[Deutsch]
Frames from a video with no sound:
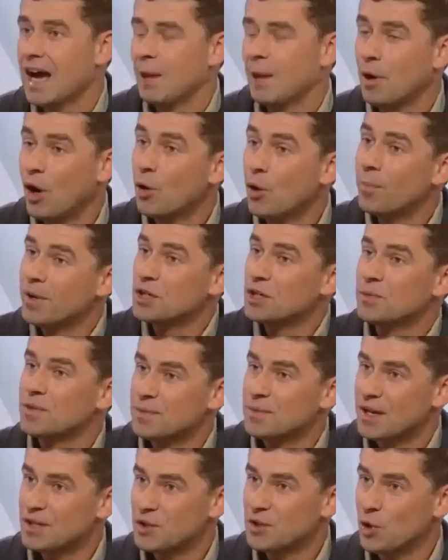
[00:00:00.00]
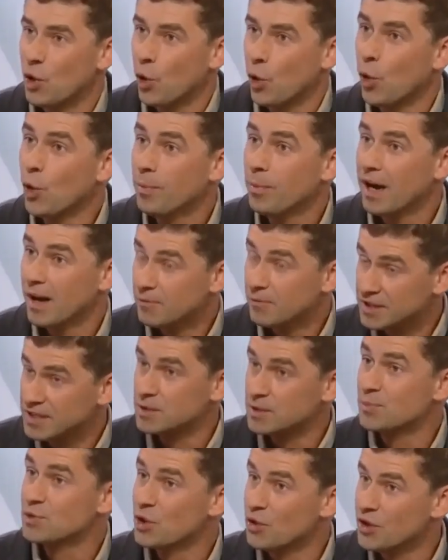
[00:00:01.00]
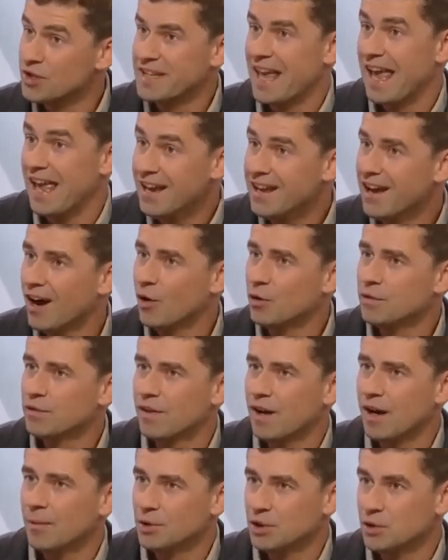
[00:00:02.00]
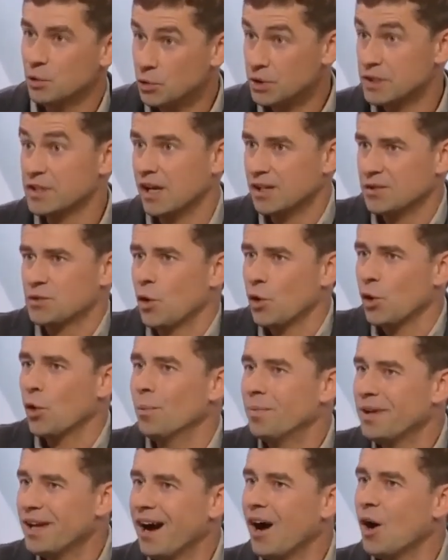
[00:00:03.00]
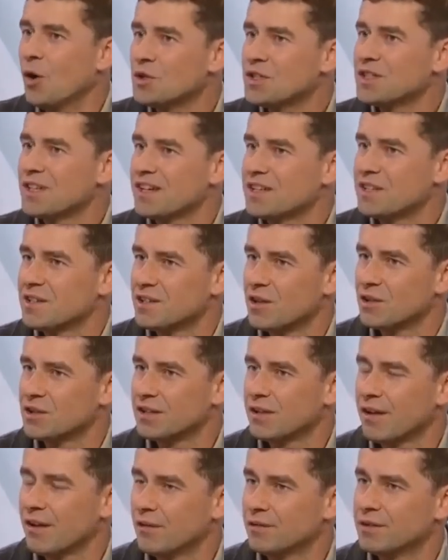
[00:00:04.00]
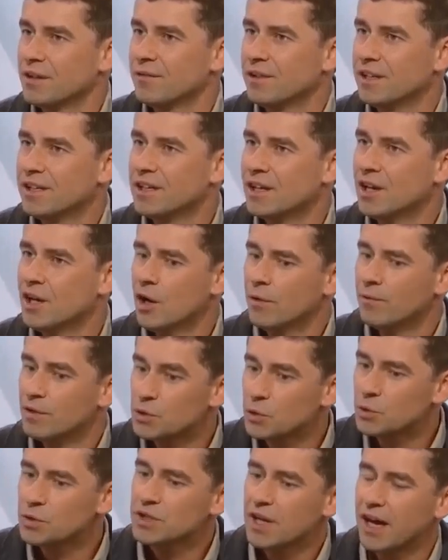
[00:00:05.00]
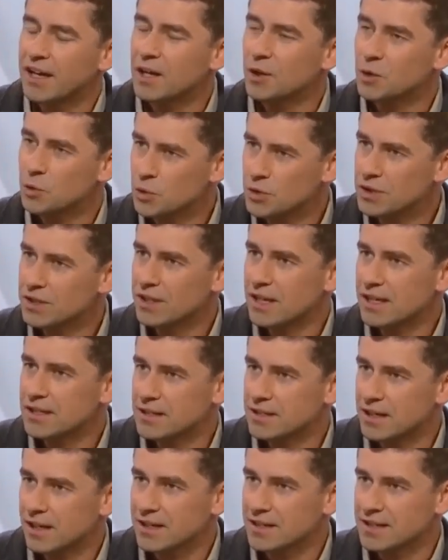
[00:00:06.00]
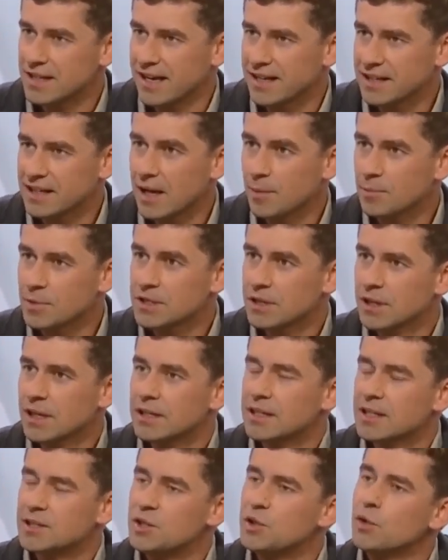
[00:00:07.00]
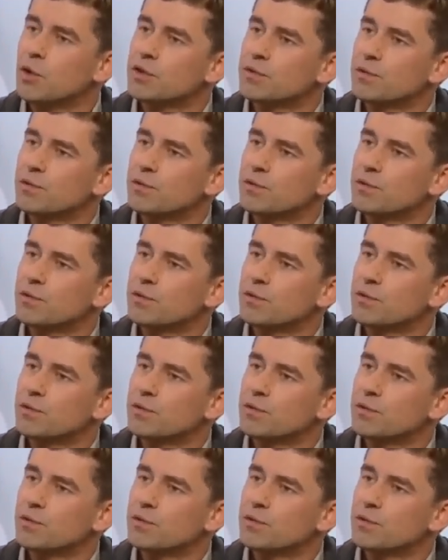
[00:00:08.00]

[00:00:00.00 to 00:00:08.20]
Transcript: Aber auch beispielsweise in Europa haben wir diese besonders helle Hautfarbe, die uns als Europäer auszeichnet aus der, auf der Welt. Und was unsere Analysen in den letzten Jahren gezeigt haben, haben, ist, dass die